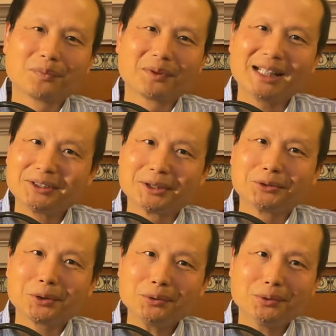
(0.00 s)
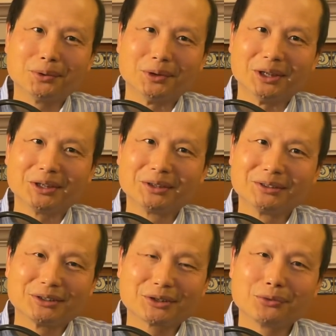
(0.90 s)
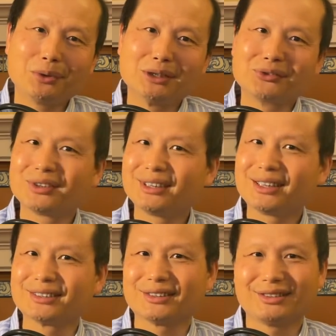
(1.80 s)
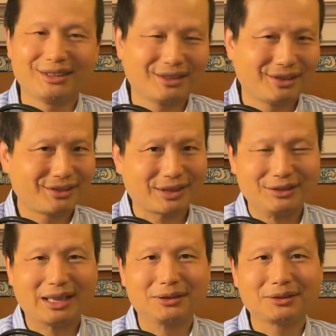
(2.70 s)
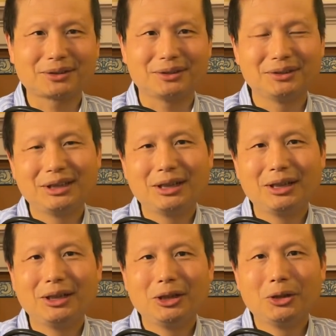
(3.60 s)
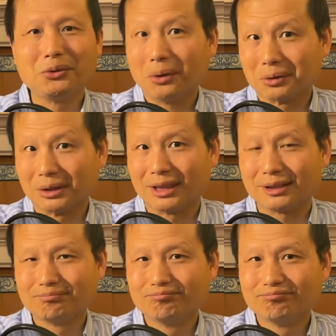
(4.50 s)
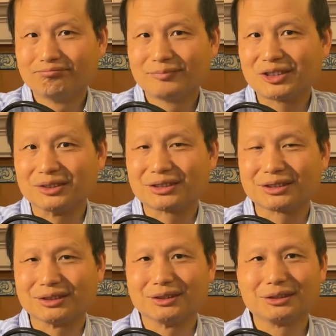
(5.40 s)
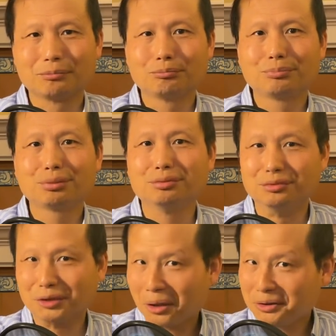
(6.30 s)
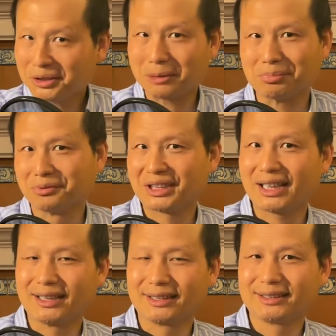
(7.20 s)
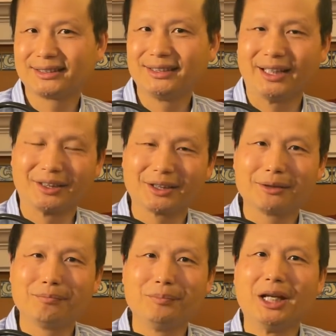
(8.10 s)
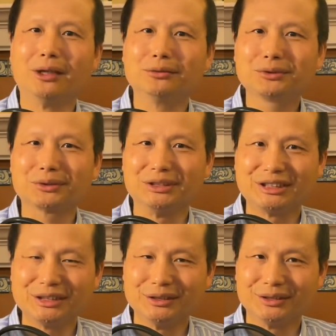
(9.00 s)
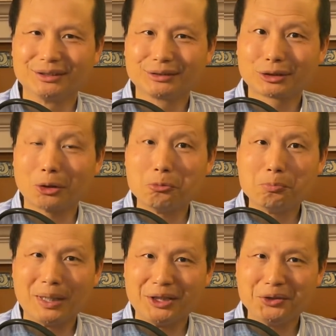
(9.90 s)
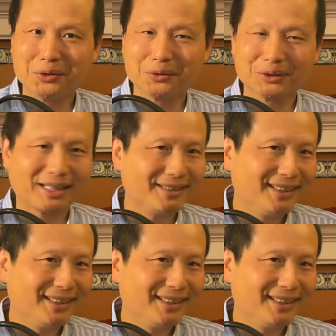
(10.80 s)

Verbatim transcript: 但是中国志愿军的这些神枪手用的只是普通的步枪，连个瞄准镜都没有的，